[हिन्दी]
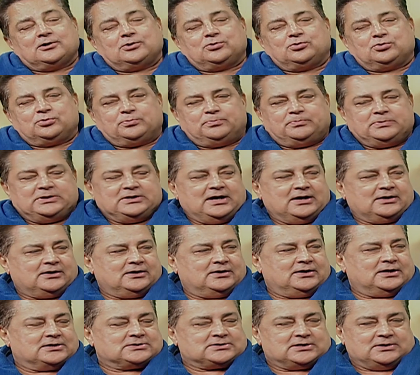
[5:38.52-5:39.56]
के ग्रुप में
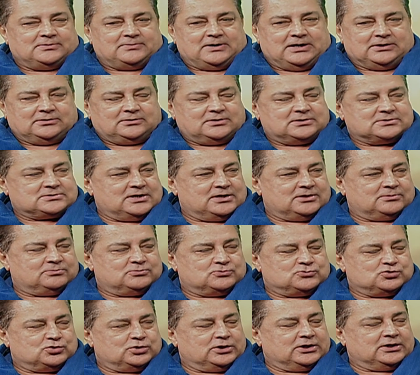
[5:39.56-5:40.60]
जाके नक्सलवाद के साथ
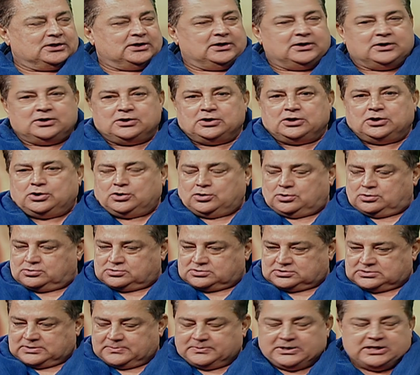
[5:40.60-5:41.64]
जुड़ेंगे
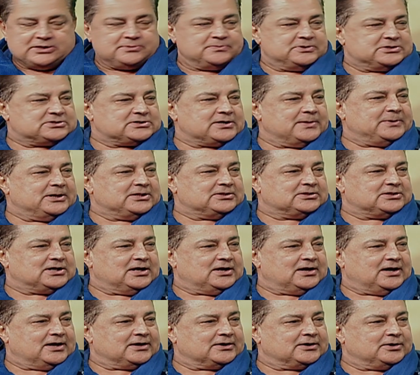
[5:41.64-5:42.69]
और समाज में समानता
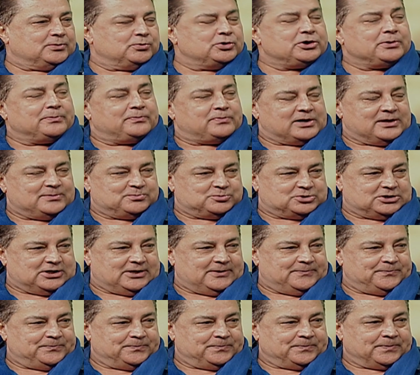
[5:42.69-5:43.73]
लाएंगे वो ये भ्रम
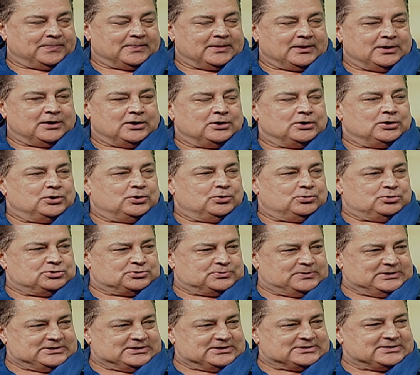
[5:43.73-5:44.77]
था
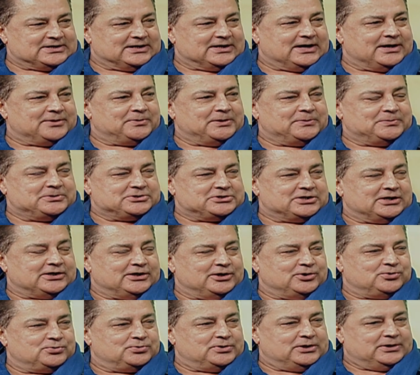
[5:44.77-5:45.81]
इस वजह से घर में भी
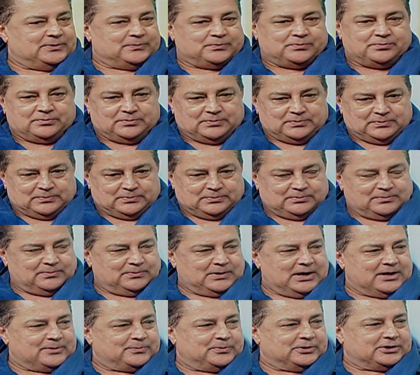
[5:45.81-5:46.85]
झगड़े हुए
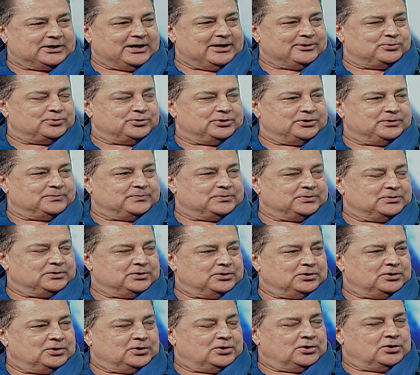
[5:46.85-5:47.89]
मार पिटाई हुई
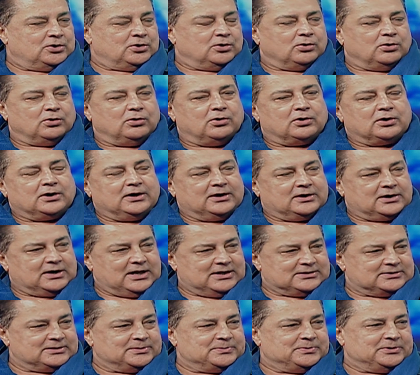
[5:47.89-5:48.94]
और एक
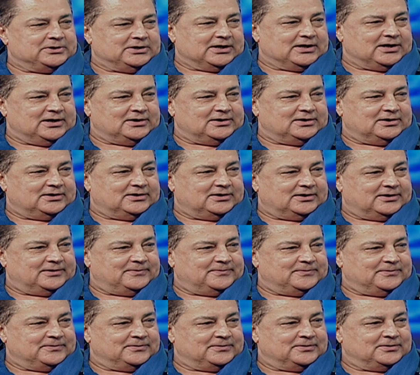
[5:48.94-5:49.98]
रात हमें निकल ही लिए
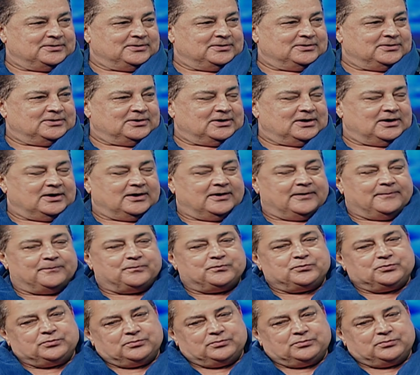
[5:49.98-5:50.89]
अच्छा हाँ